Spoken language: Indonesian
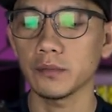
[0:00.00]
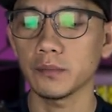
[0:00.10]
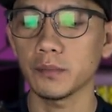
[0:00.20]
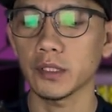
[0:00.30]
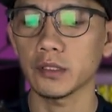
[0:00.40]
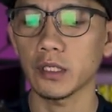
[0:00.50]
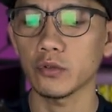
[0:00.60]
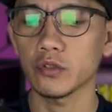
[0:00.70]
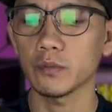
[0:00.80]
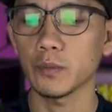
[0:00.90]

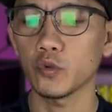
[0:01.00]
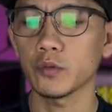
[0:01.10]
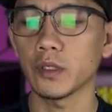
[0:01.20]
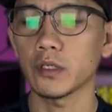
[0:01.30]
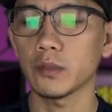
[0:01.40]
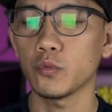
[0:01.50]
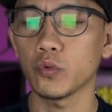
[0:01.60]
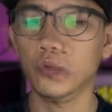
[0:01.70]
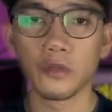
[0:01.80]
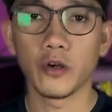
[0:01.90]
469.000.